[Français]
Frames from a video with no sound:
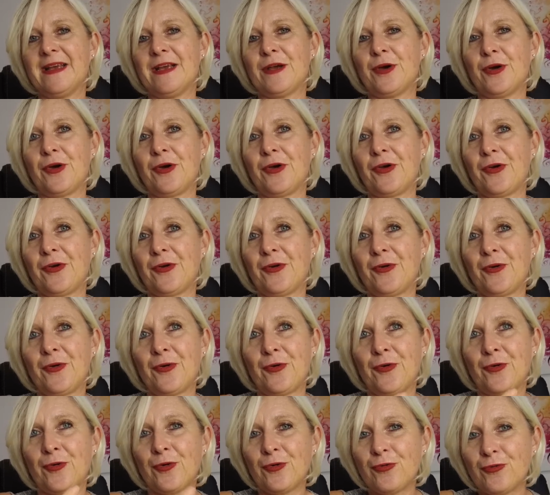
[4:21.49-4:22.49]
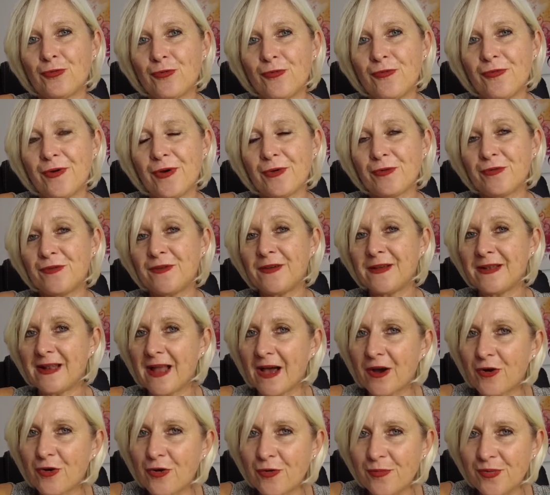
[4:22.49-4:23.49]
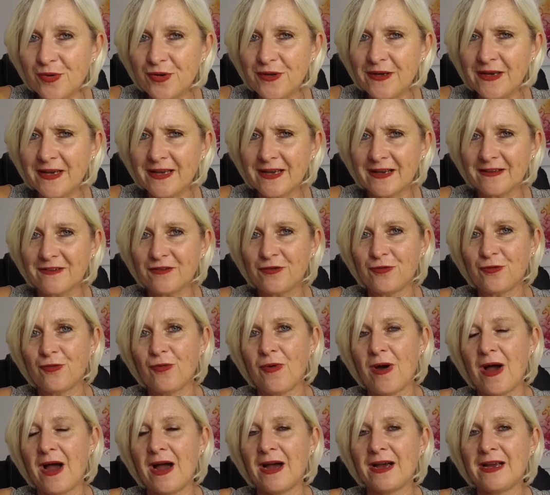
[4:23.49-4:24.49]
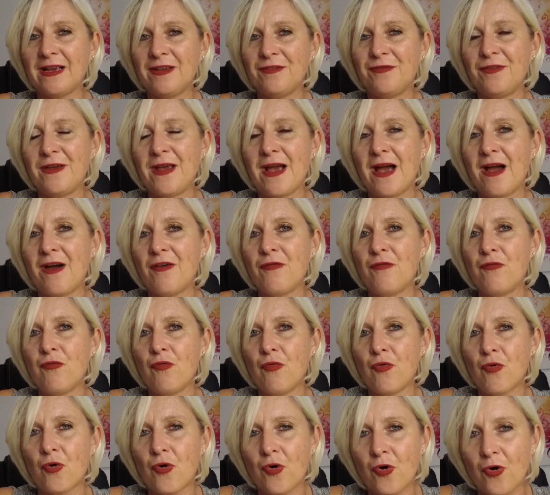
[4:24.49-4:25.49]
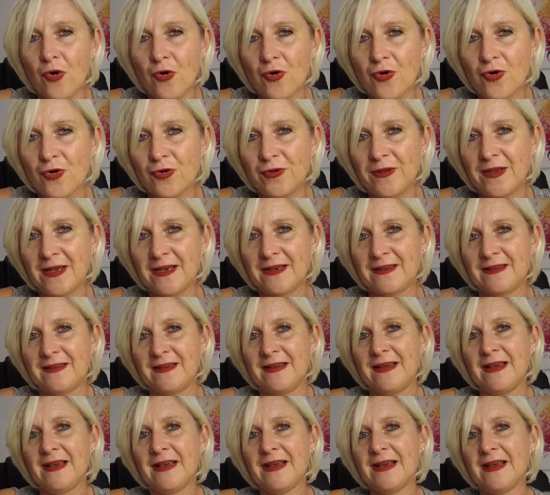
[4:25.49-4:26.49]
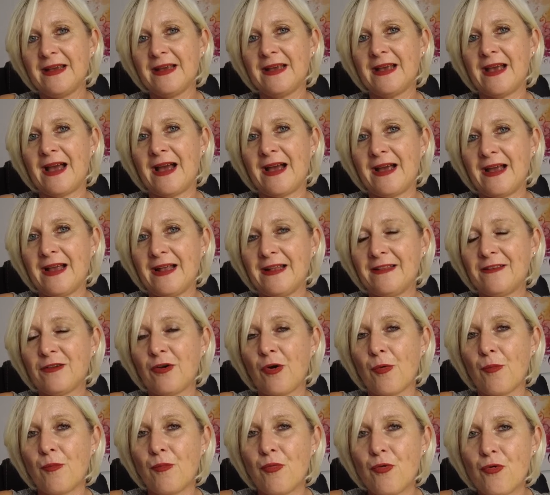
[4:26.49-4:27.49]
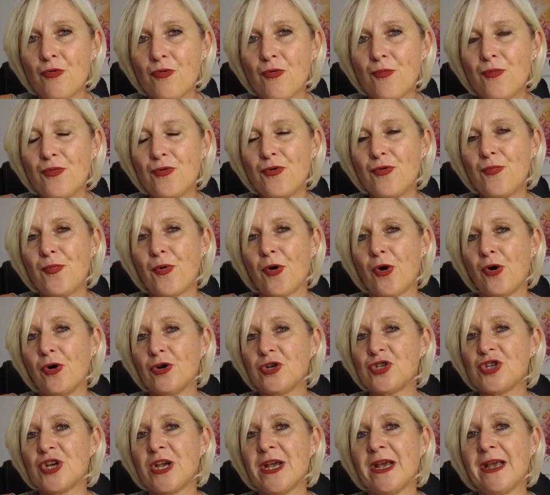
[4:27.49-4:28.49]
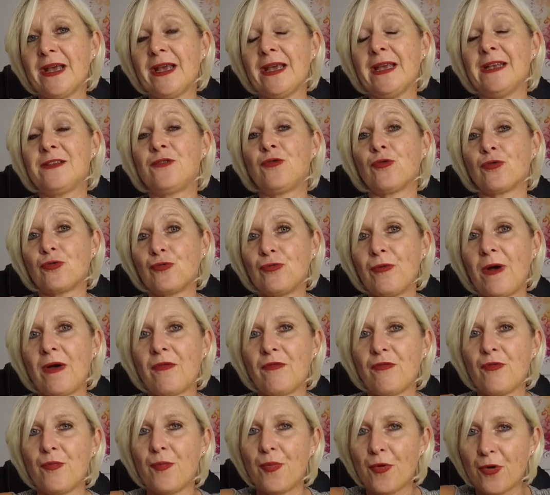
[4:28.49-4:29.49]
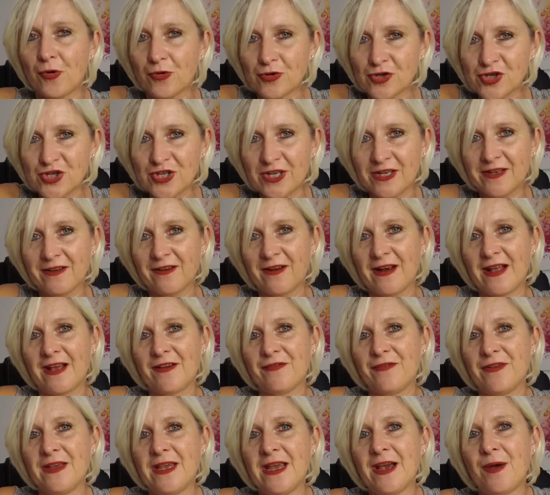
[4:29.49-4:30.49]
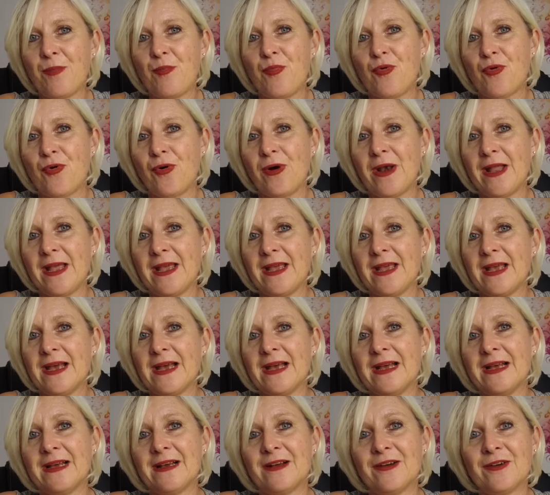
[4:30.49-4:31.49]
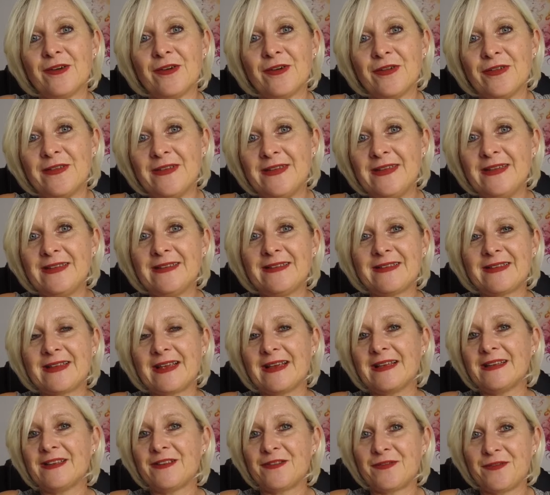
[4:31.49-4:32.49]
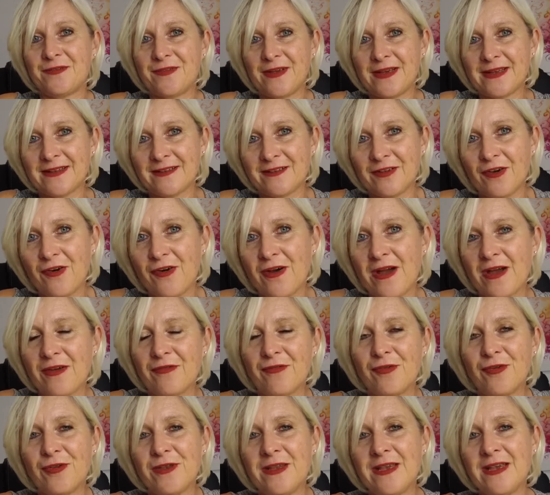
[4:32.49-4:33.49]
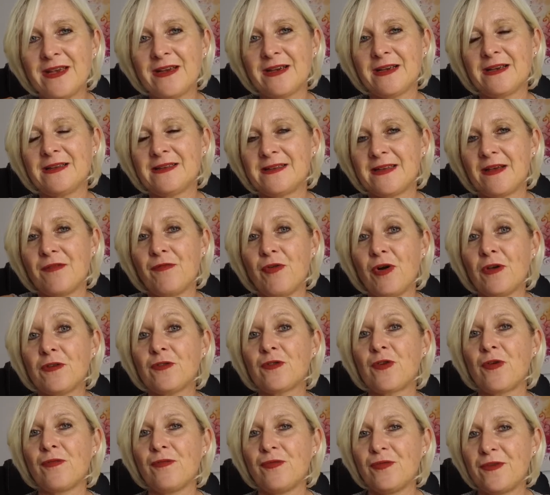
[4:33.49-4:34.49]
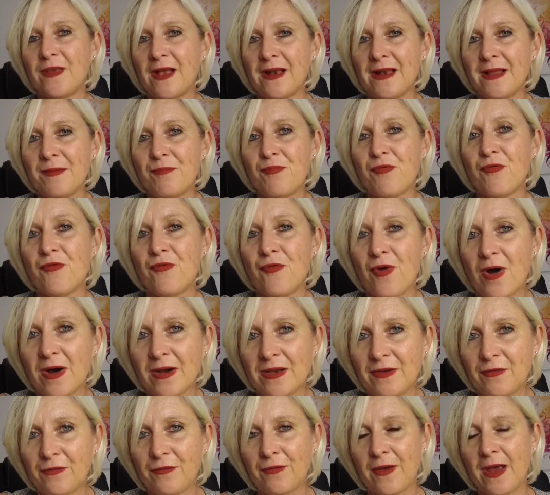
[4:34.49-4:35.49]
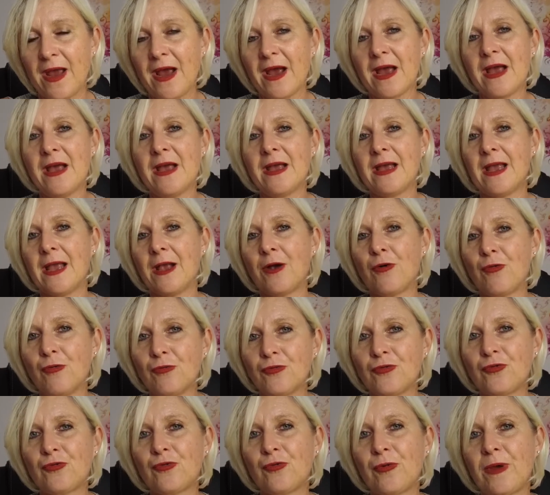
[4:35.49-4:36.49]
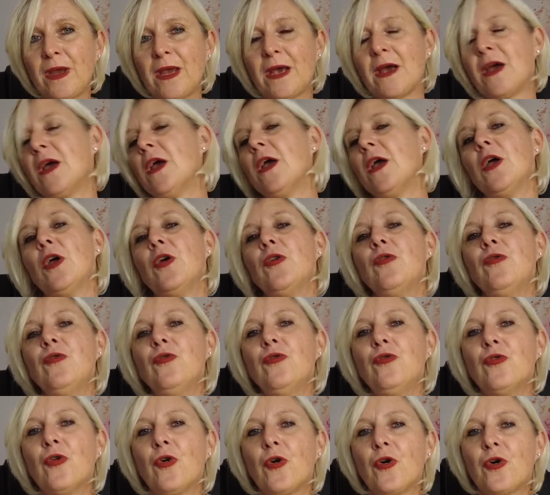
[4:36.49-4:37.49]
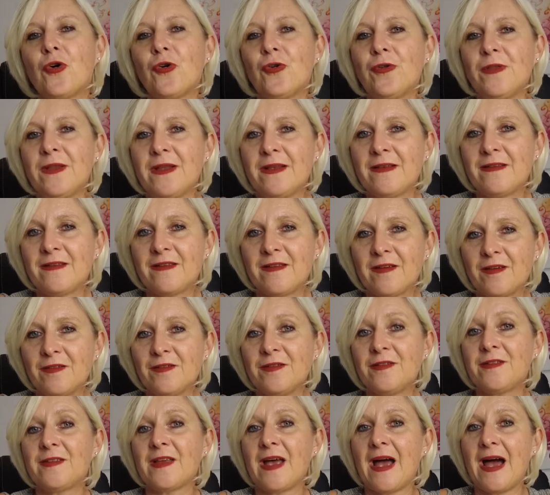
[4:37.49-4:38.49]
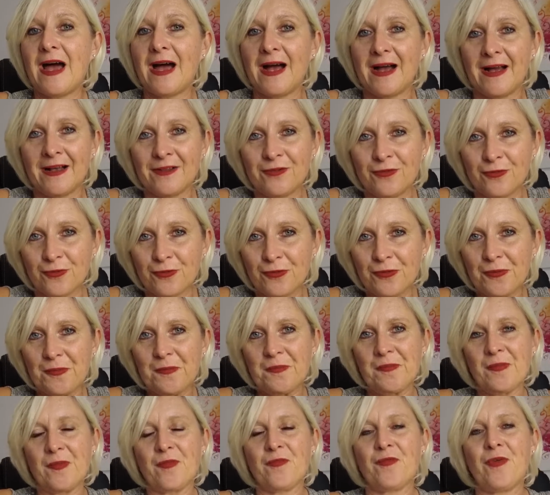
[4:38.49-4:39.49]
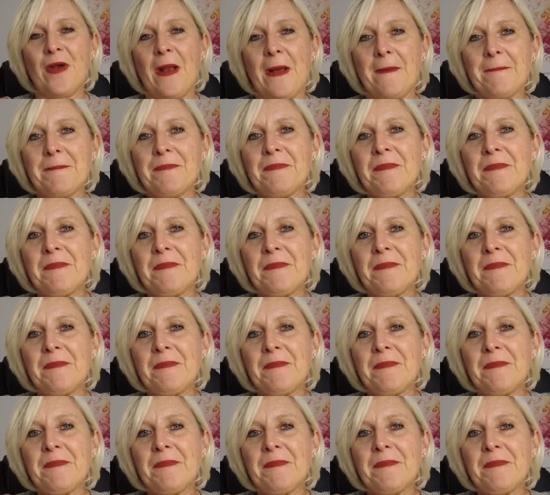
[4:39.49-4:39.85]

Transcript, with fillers: Euh, retrouver aussi de la communication, arriver à vous reconnecter, à être beaucoup plus proche et surtout à vous projeter dans l'avenir pour les 10, 15, 20 ans à venir et savoir ce que vous allez pouvoir y faire et construire une renaissance à deux. Voilà.